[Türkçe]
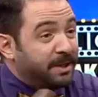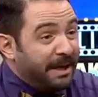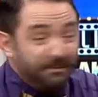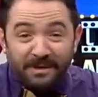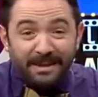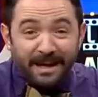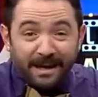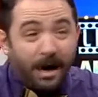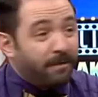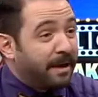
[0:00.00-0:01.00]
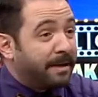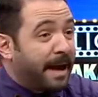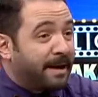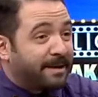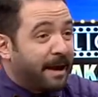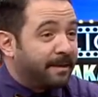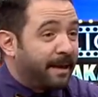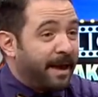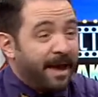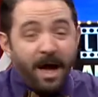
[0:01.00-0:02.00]
Trafikte kavga ederken
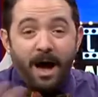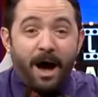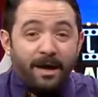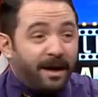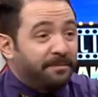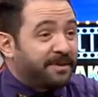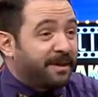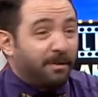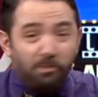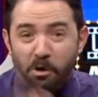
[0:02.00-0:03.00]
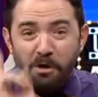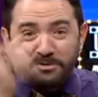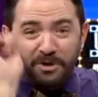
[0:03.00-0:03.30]
de adam sana o